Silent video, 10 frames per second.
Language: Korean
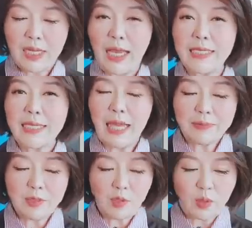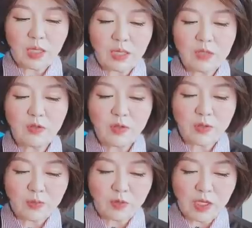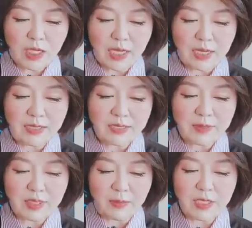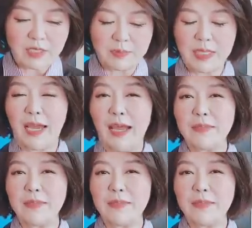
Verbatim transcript: 아직 앱스토어 스스로 문제에 대한 언급은 없었습니다.